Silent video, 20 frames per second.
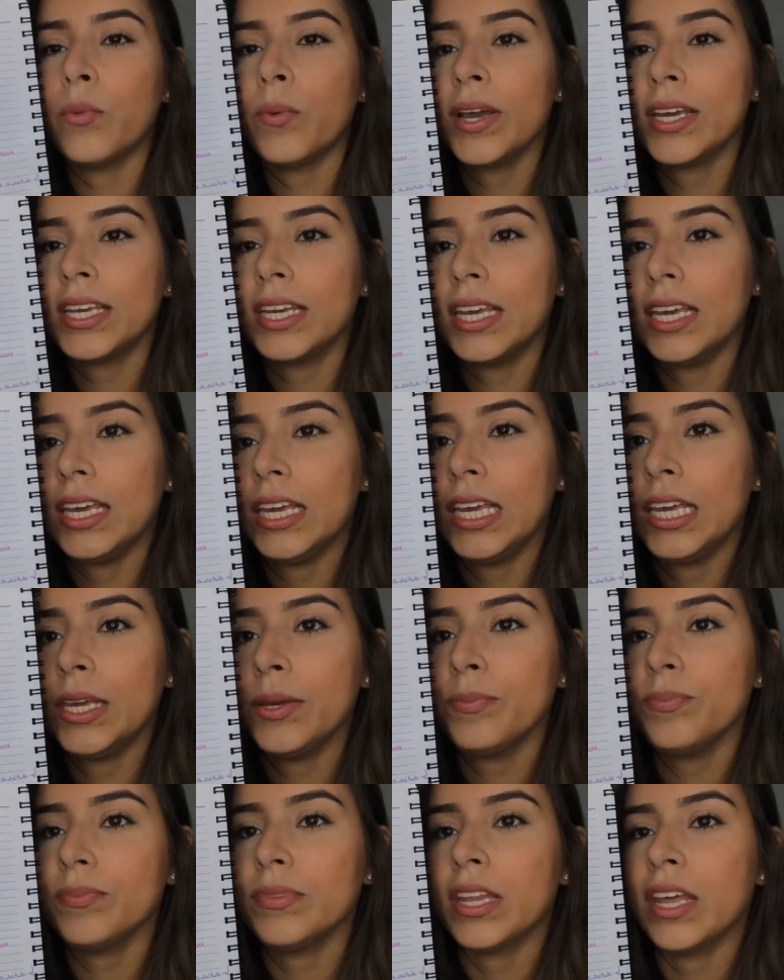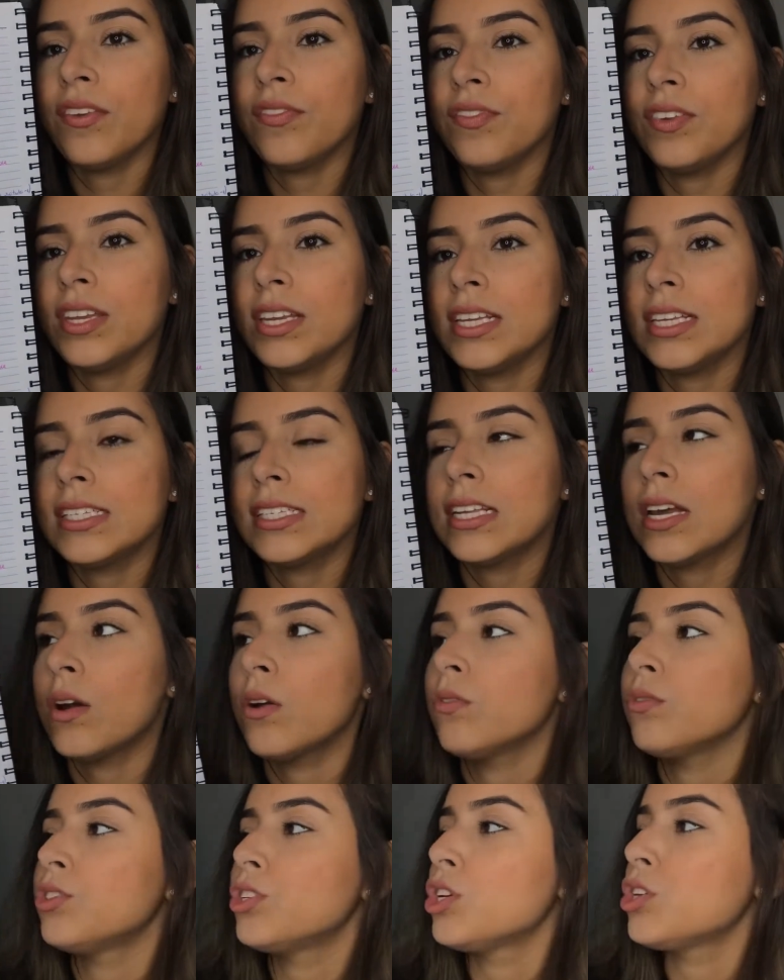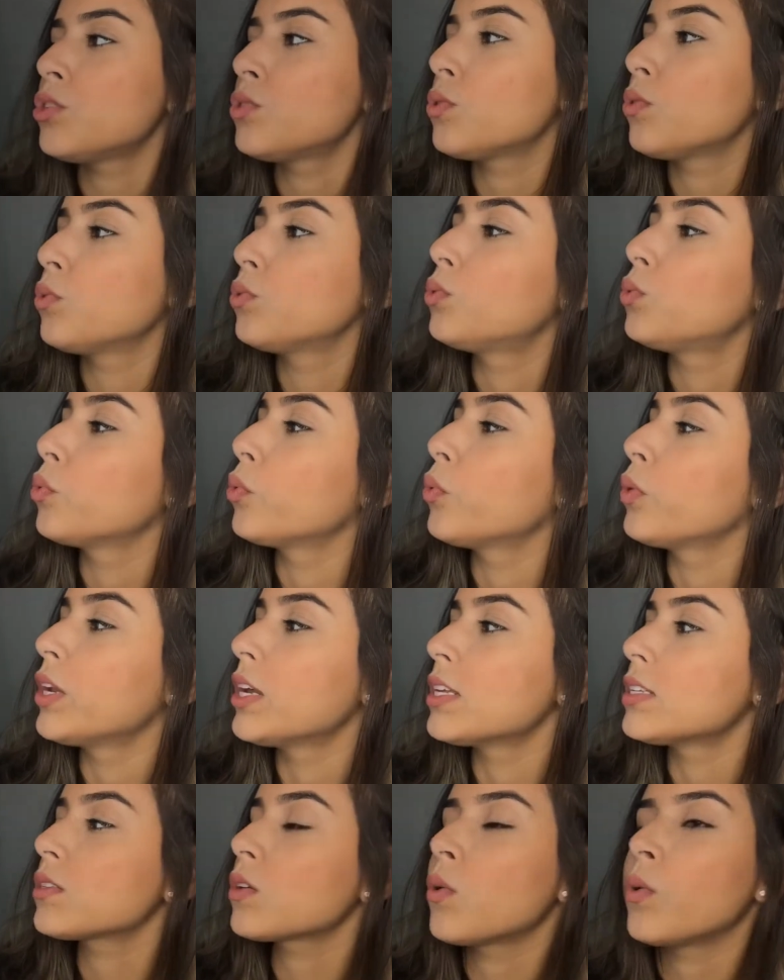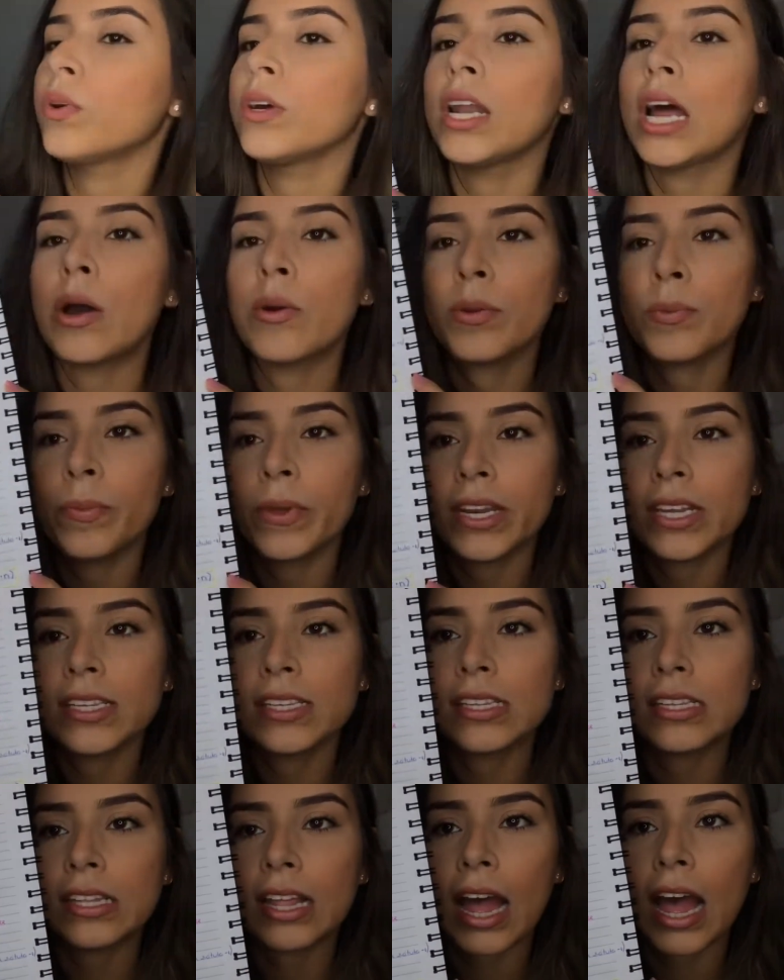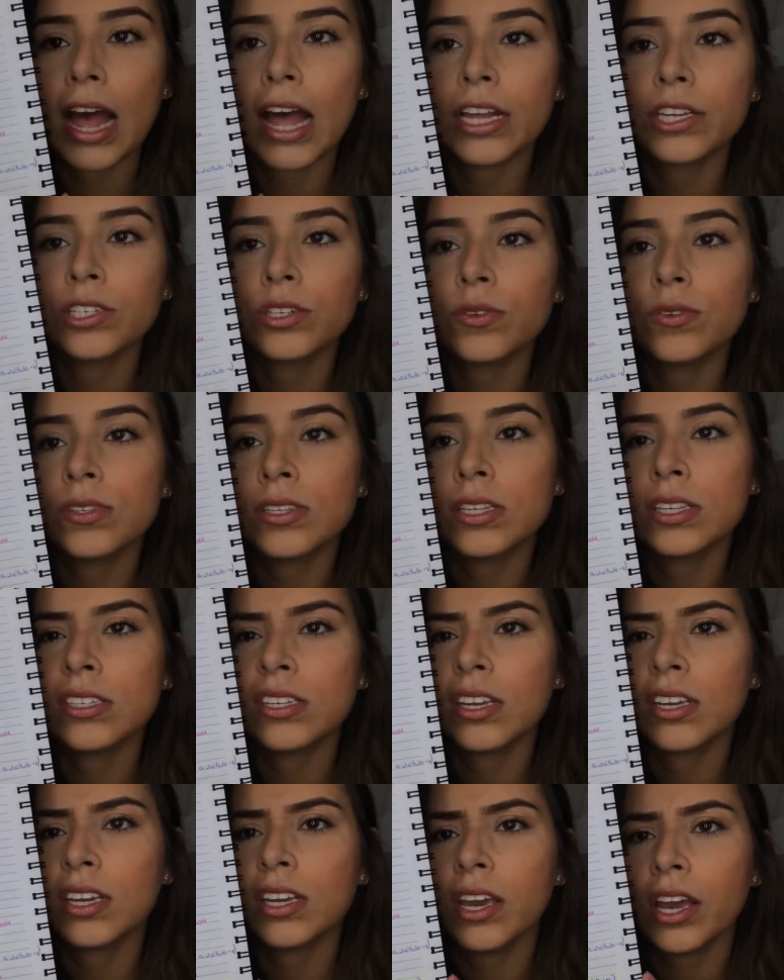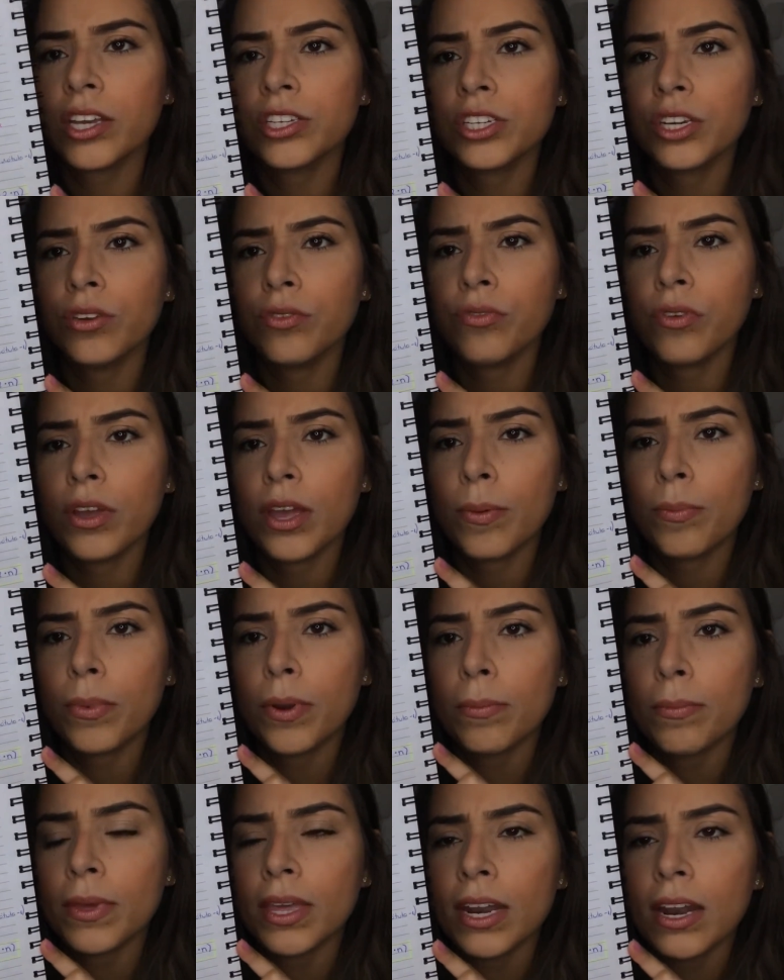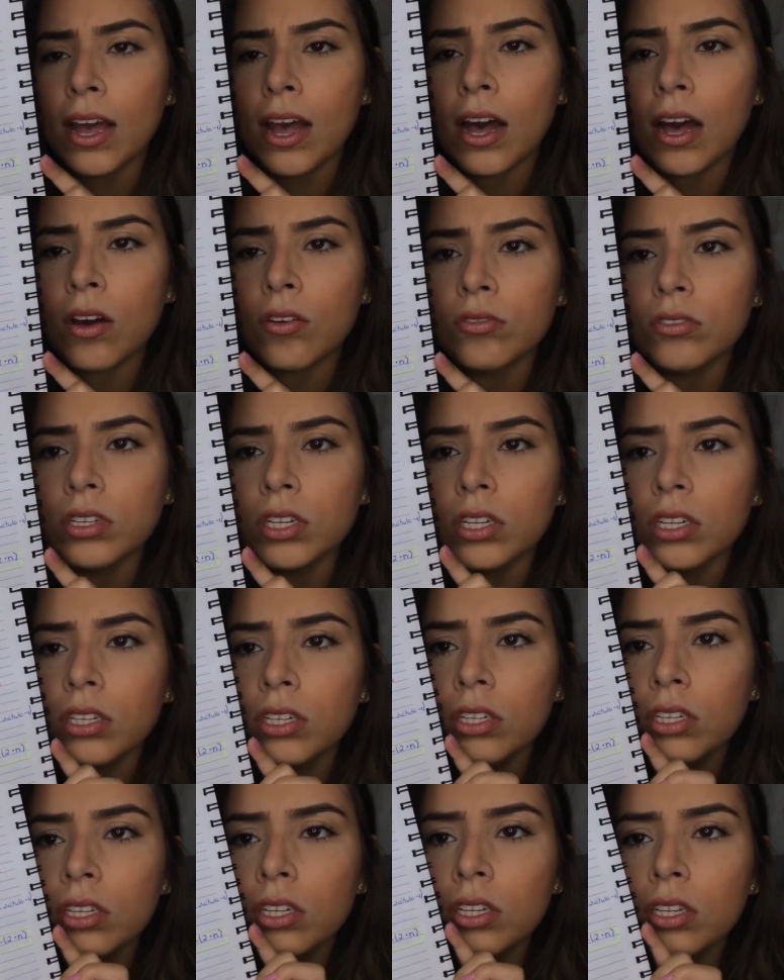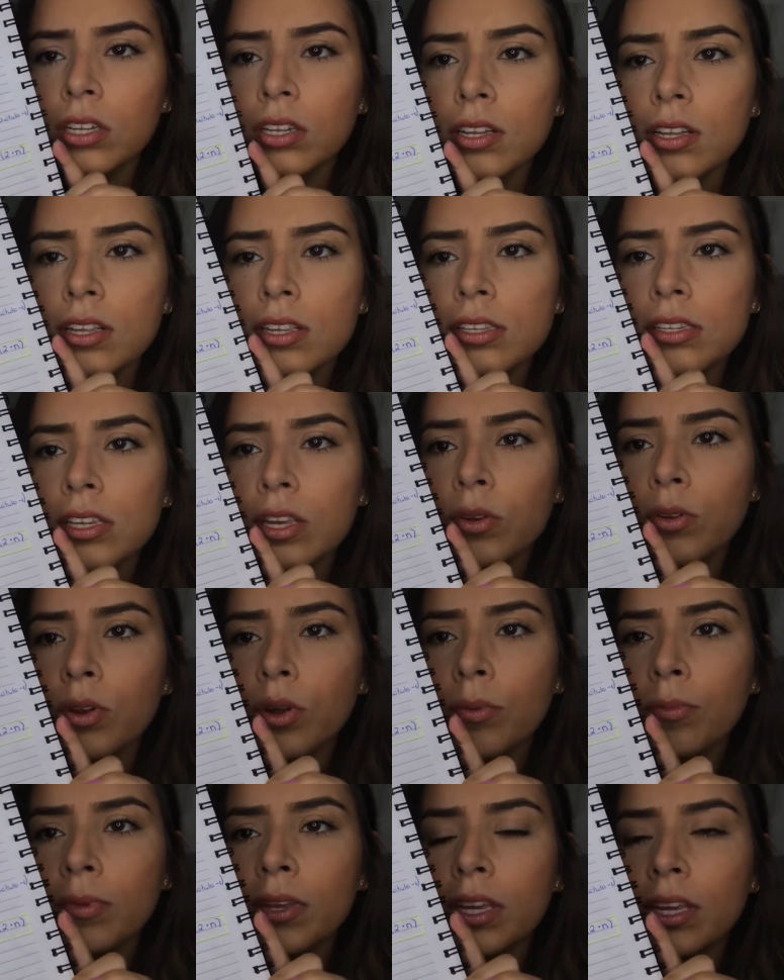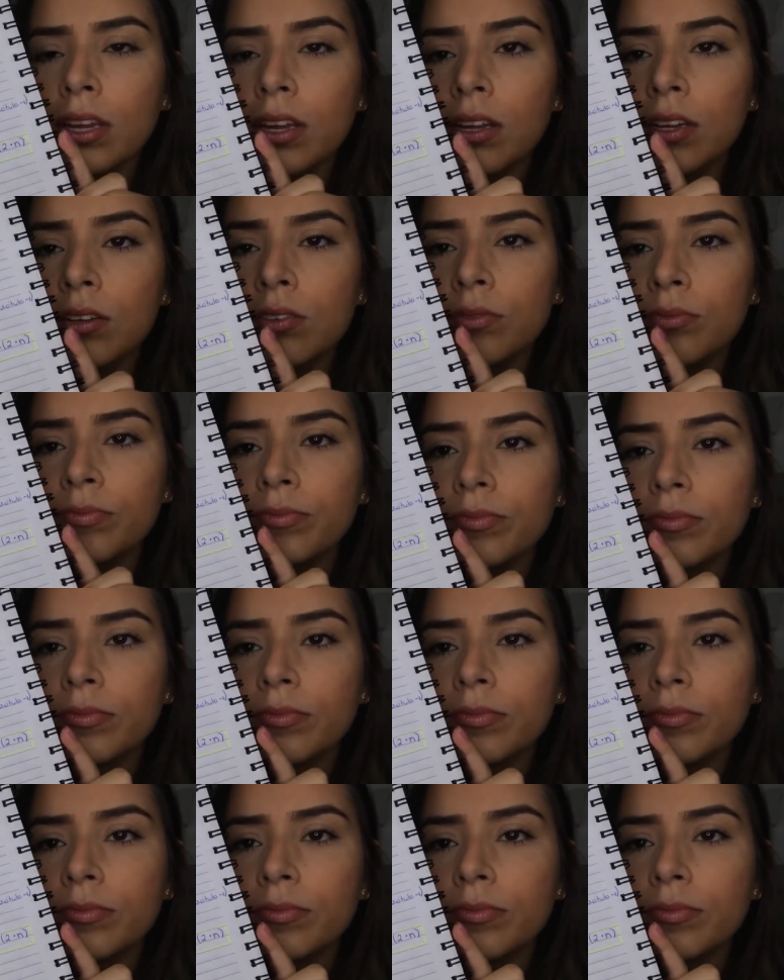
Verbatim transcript: aqui, definição de estruturas com grau hiperestáticos. Isso aqui acho que foi a primeira aula, se eu não me engano.